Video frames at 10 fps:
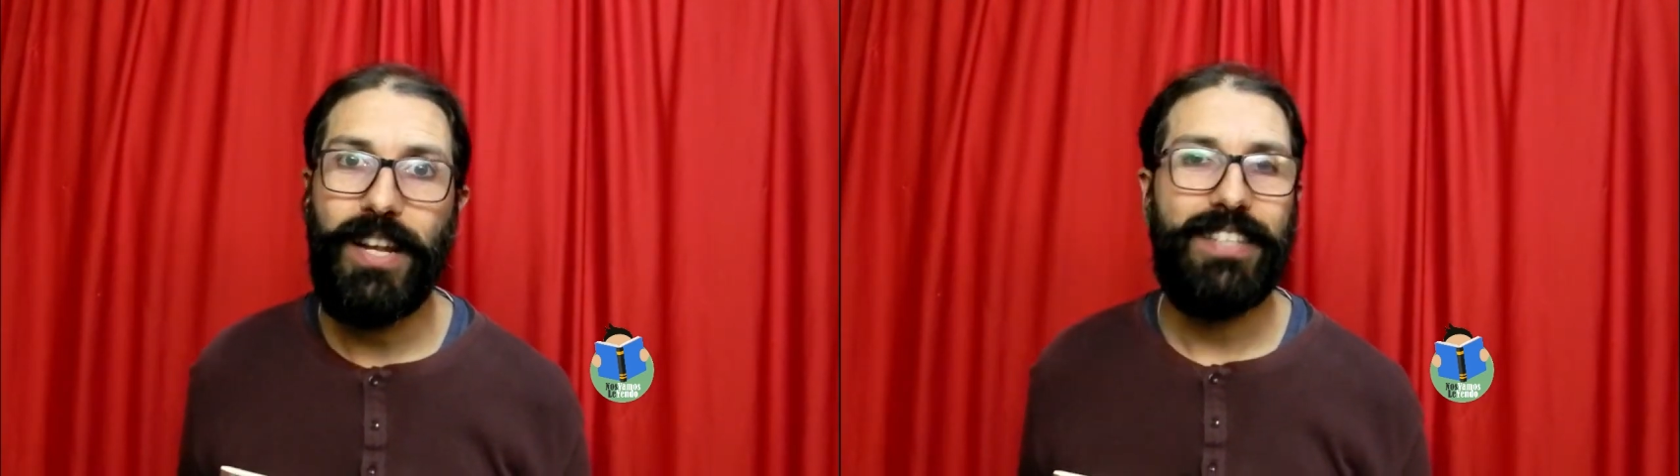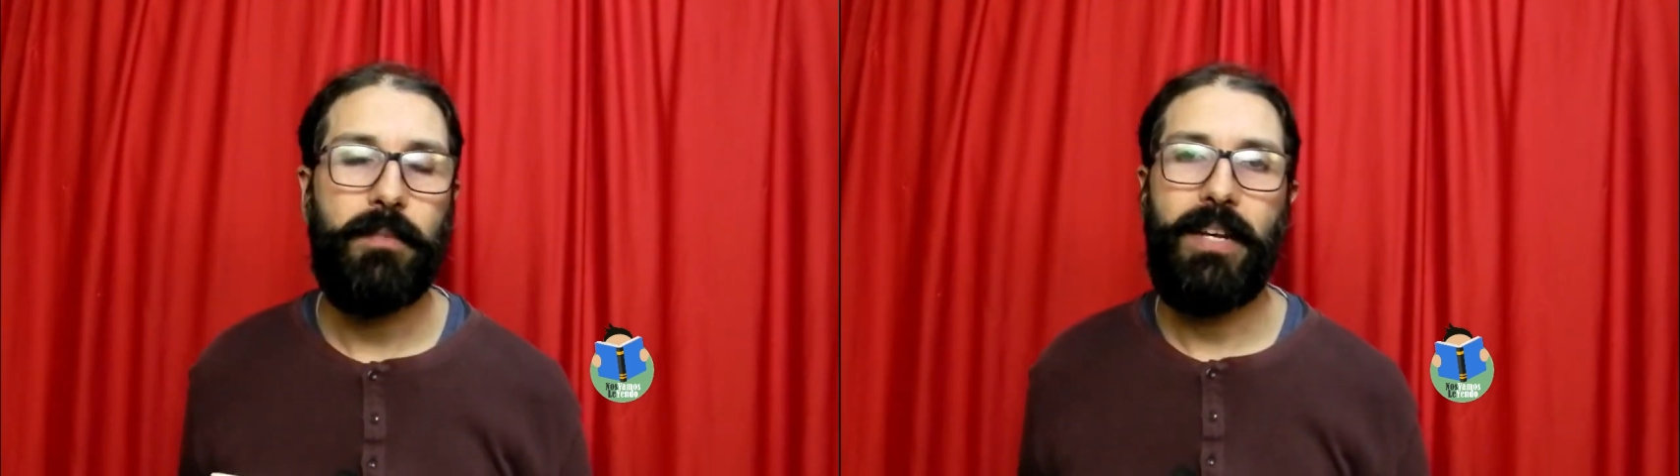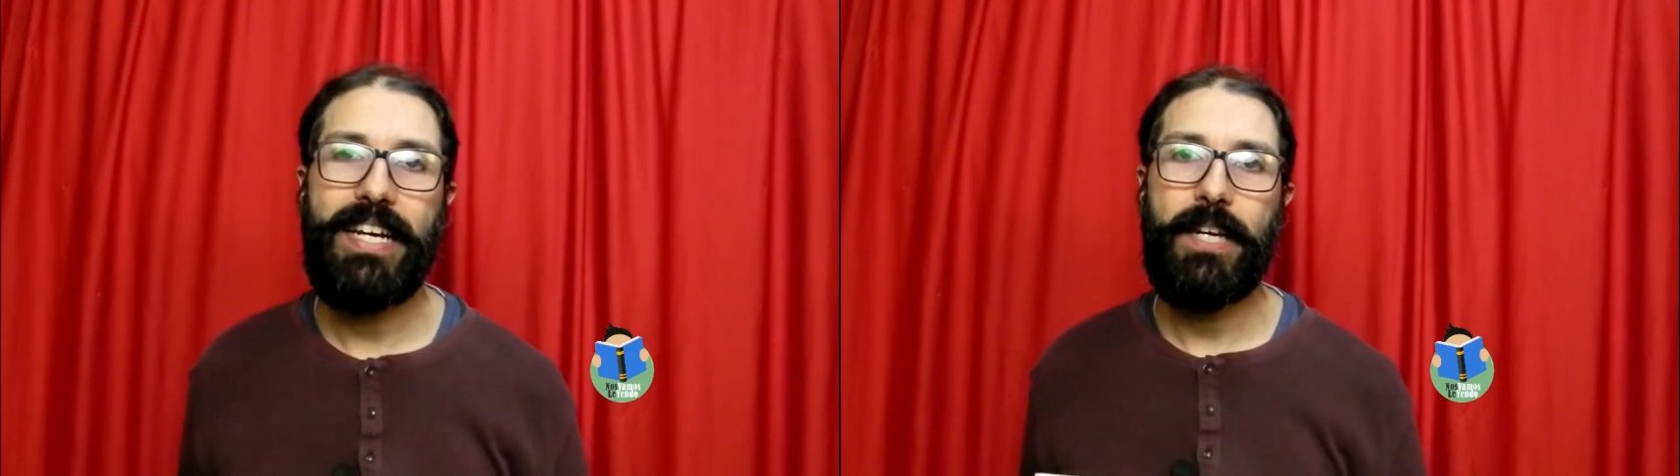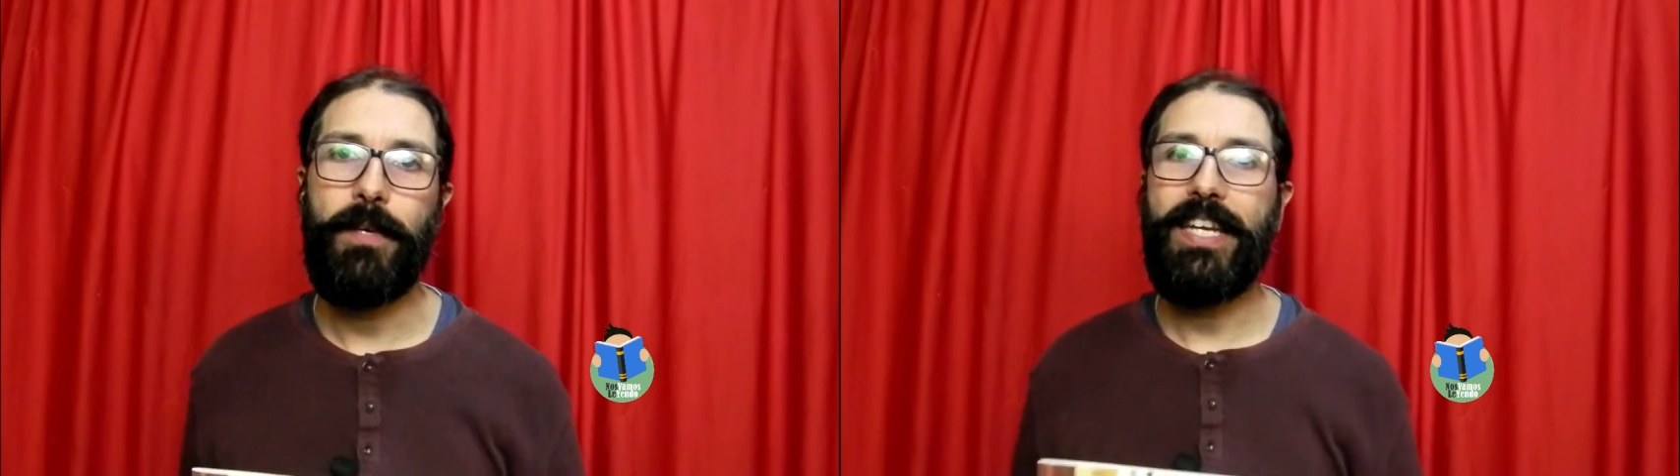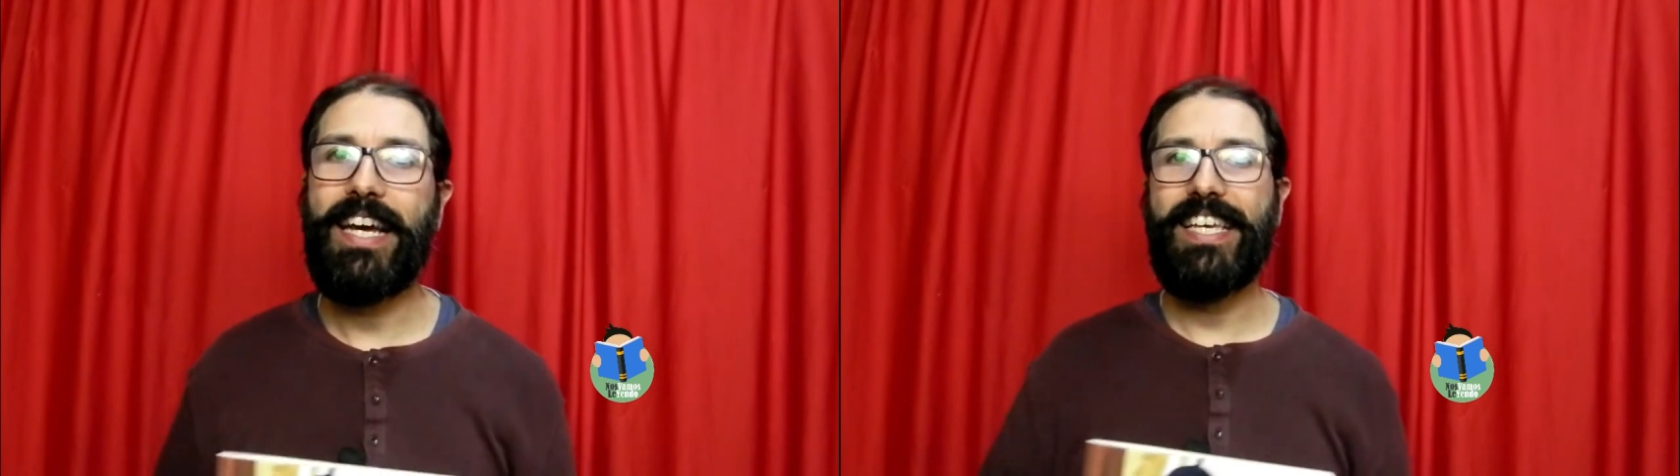la semana que
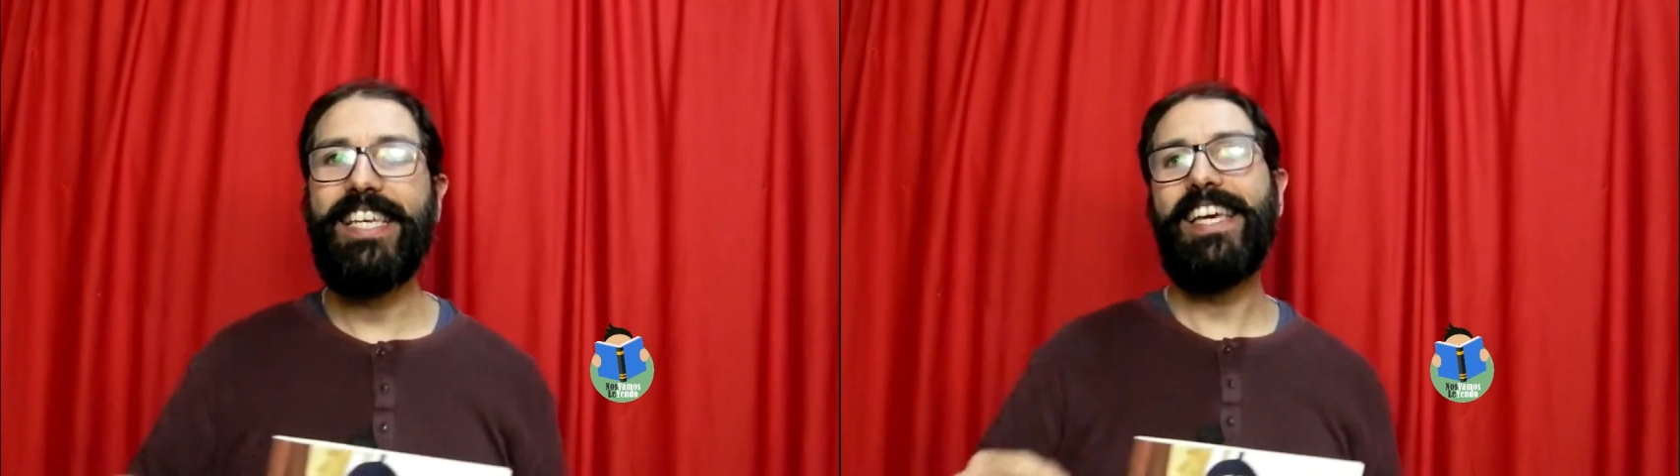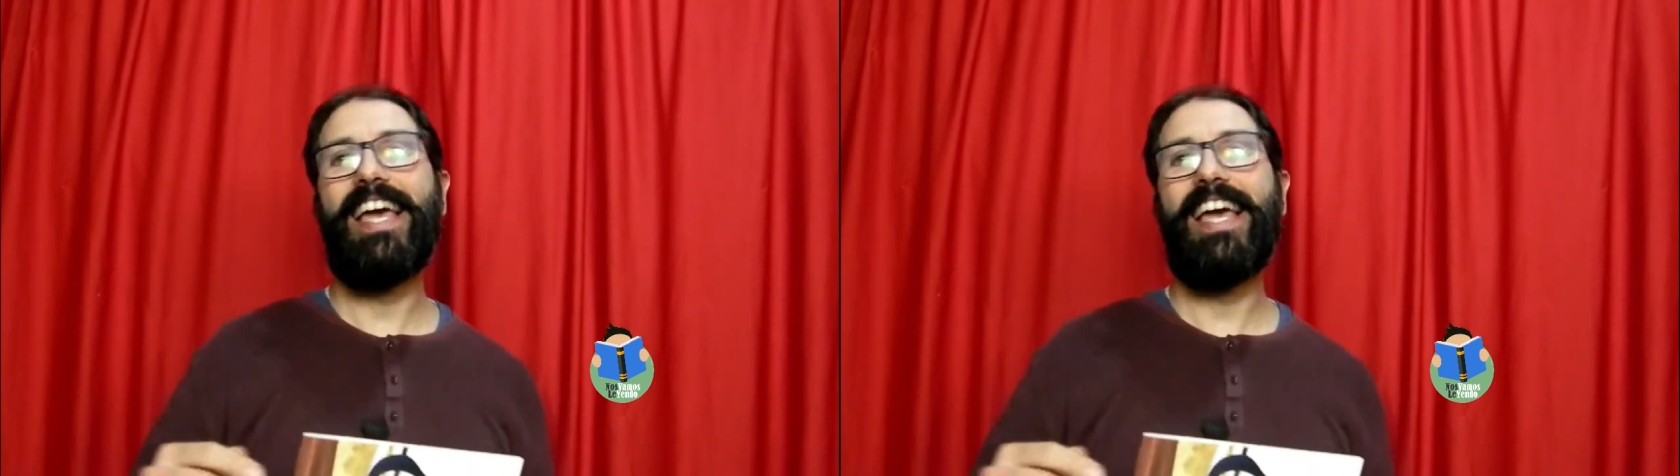viene aquí